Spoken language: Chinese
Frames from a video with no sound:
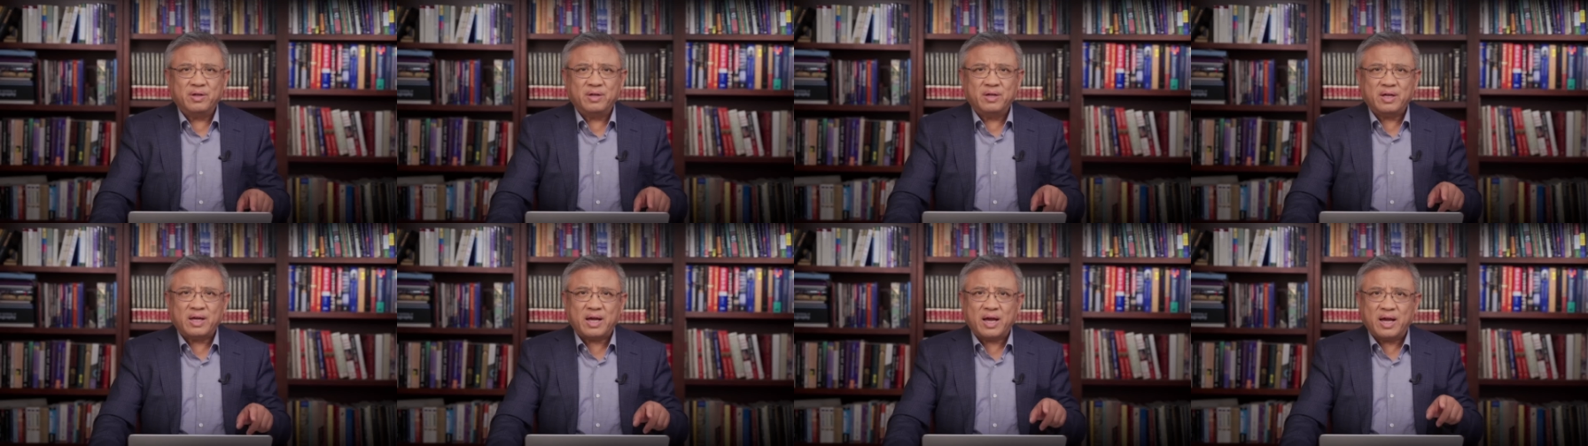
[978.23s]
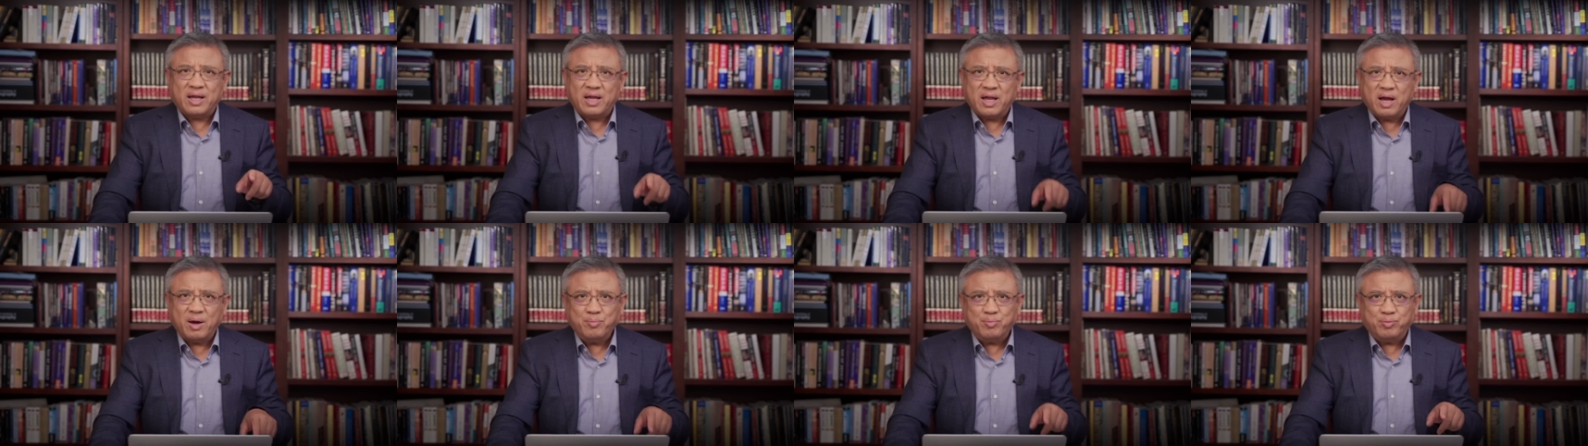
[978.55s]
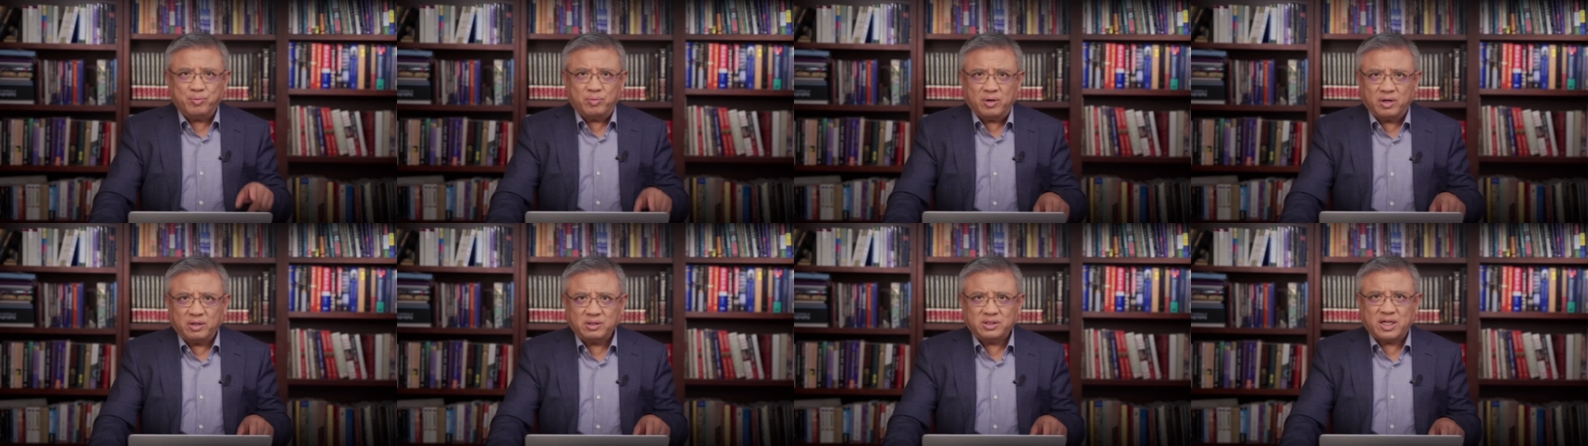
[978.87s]
海洋
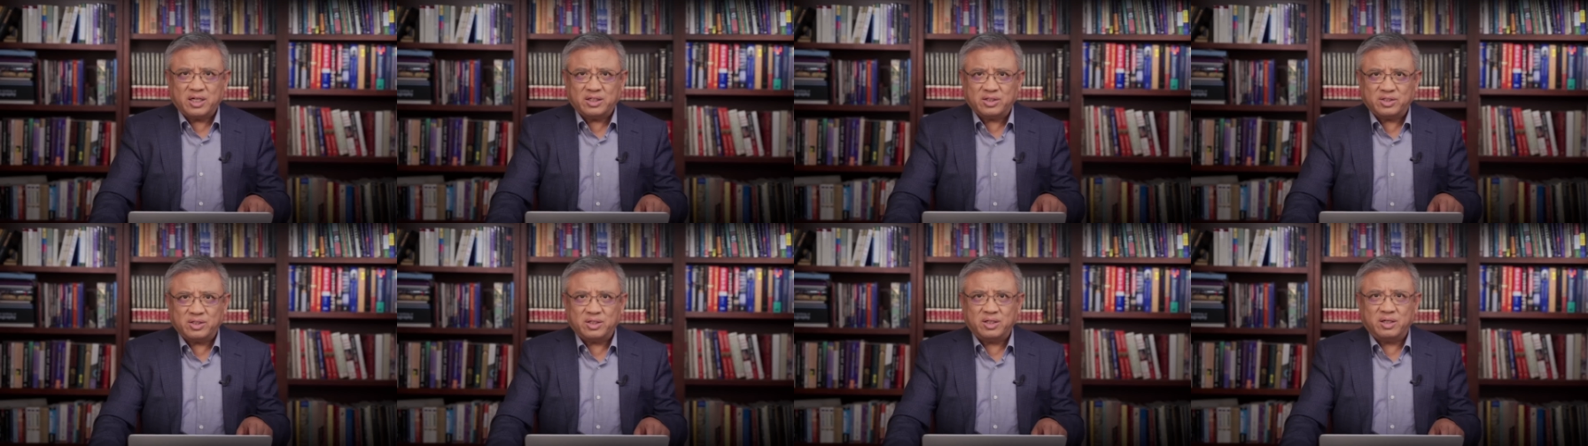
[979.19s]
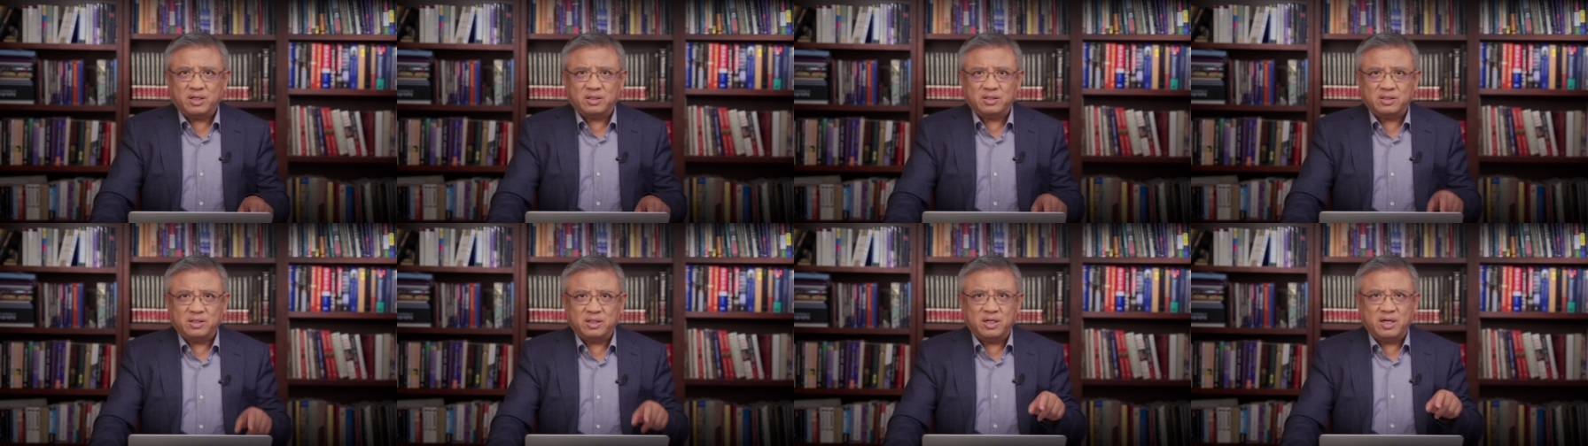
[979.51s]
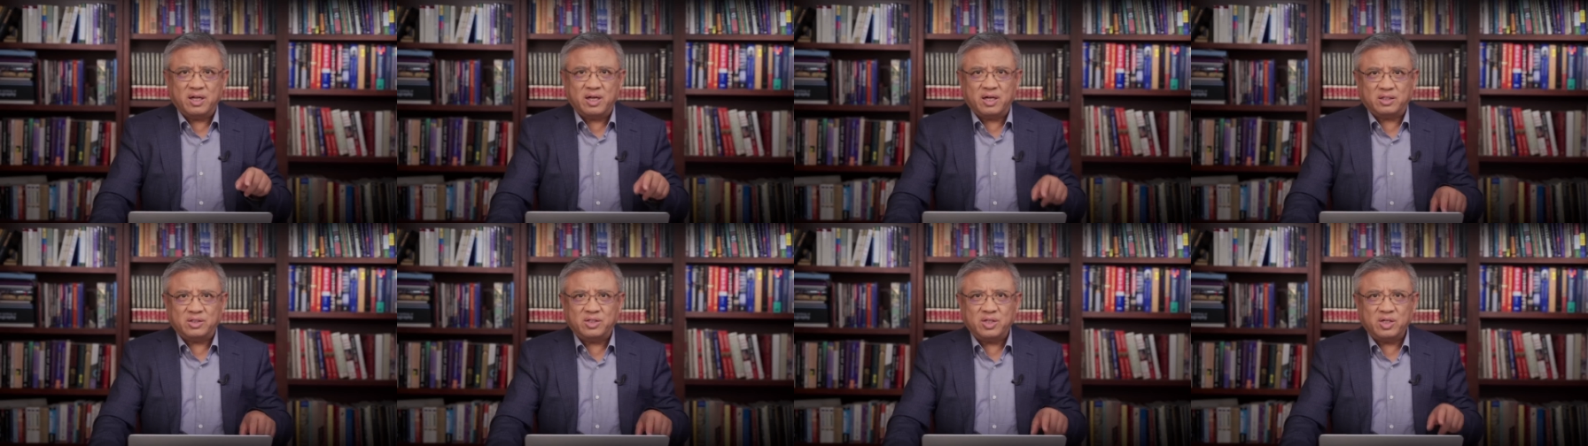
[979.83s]
捕捞产值哈是
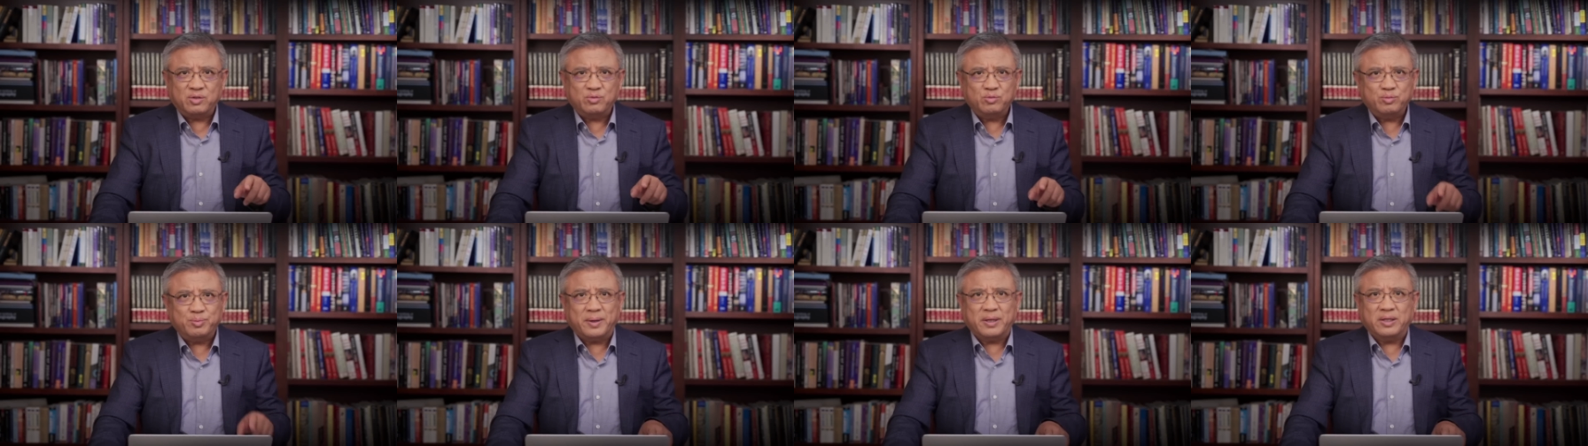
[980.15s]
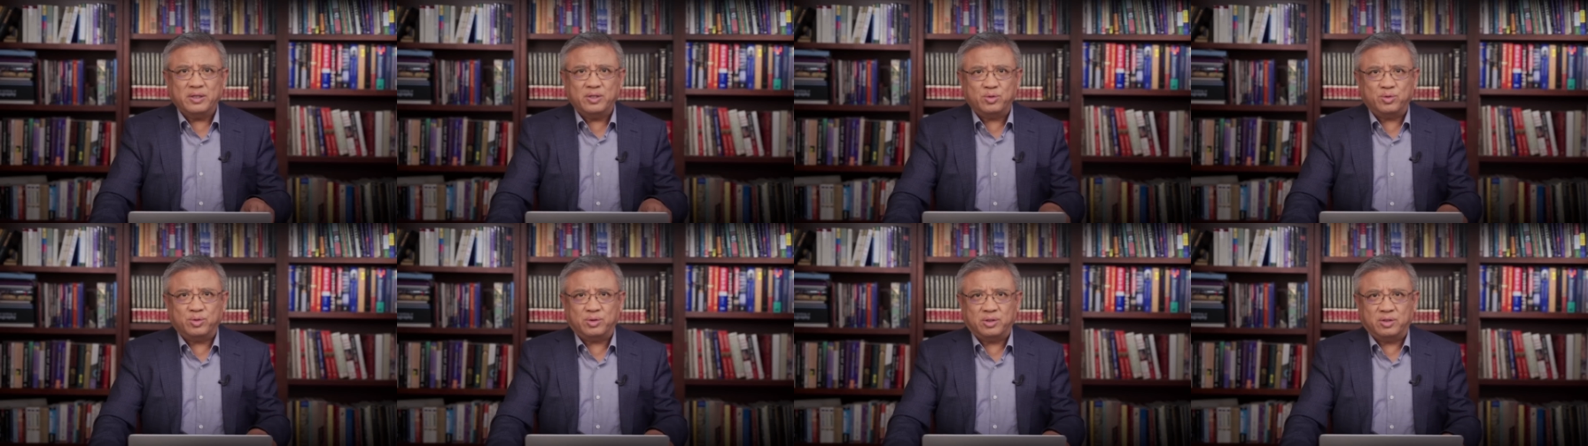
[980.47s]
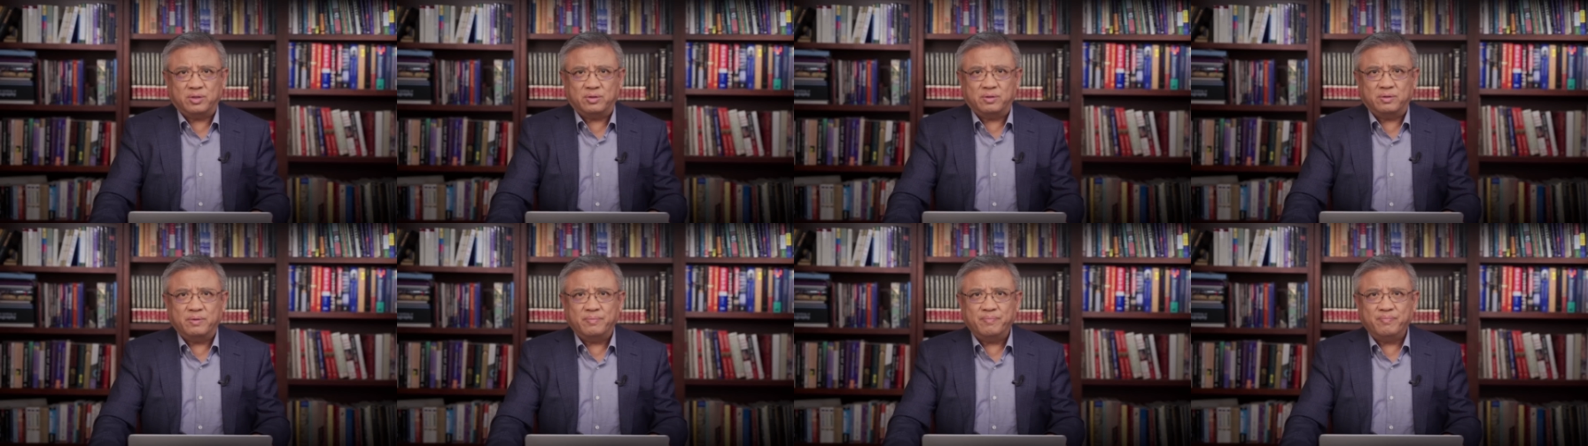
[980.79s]
两千五百亿左
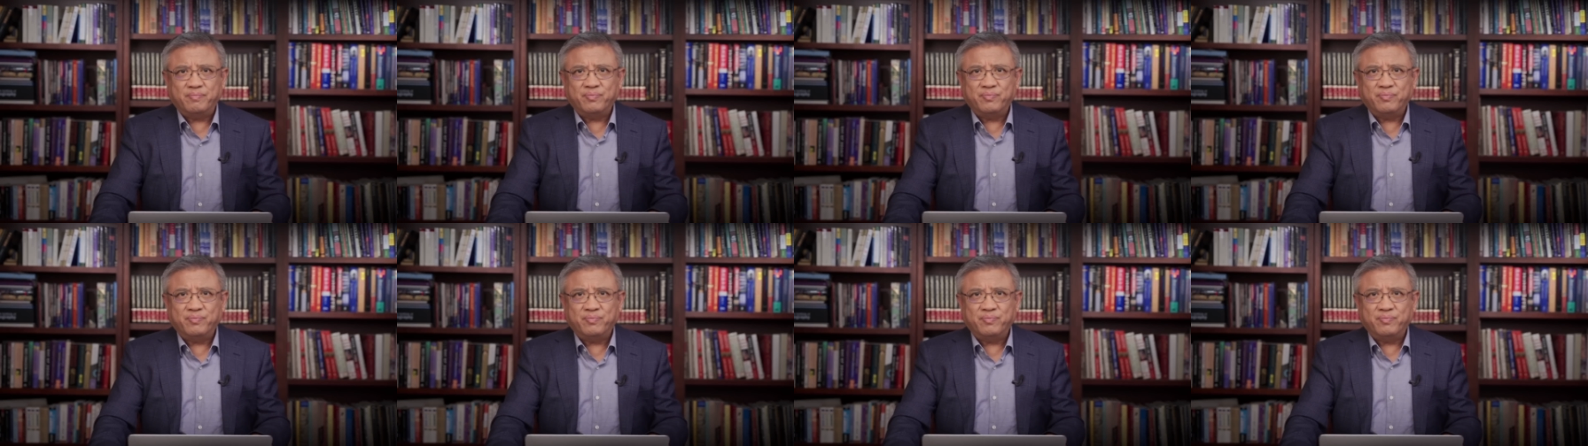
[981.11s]
右，